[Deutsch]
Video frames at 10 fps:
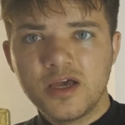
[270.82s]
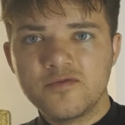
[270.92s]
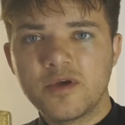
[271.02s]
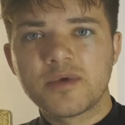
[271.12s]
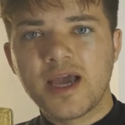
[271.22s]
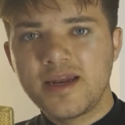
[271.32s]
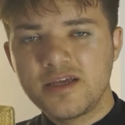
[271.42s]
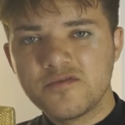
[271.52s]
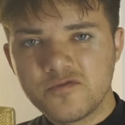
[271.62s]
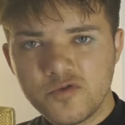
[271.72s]
Wir haben keine
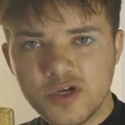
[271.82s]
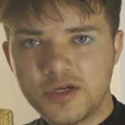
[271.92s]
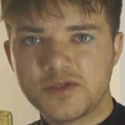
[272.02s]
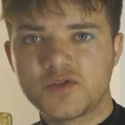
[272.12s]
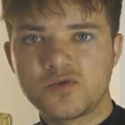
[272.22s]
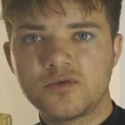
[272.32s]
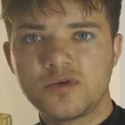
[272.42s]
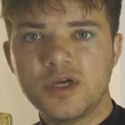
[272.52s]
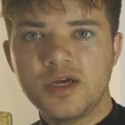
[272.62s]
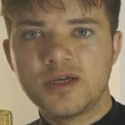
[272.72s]
Gefühle
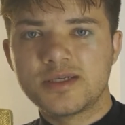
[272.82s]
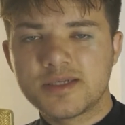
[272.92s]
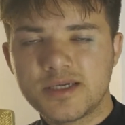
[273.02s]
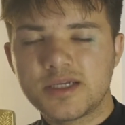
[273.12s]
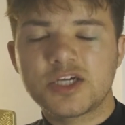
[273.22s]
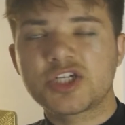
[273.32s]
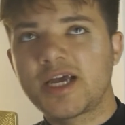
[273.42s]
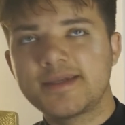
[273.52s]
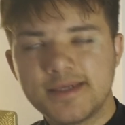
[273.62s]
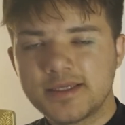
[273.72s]
dazu. Das heißt, ah
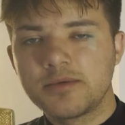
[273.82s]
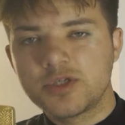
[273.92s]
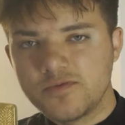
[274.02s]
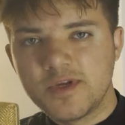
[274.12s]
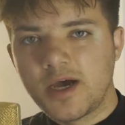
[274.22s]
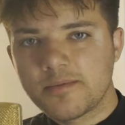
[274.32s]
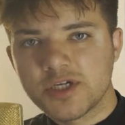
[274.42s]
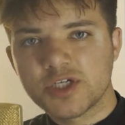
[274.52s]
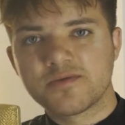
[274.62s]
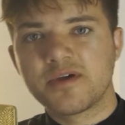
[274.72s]
scheiße, jetzt habe ich schon wieder
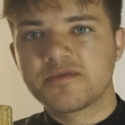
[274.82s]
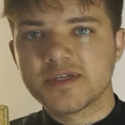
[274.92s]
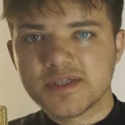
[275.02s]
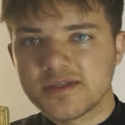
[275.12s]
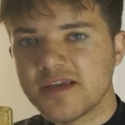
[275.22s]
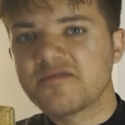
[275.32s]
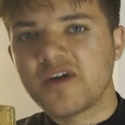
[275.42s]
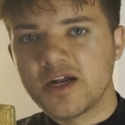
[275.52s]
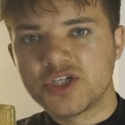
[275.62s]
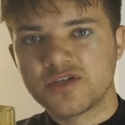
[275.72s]
abgeschweift, ist der
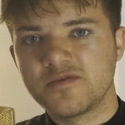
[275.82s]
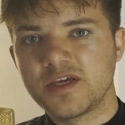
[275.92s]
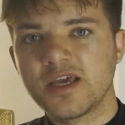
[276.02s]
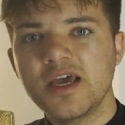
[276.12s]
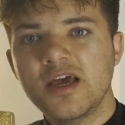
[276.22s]
falsche Weg.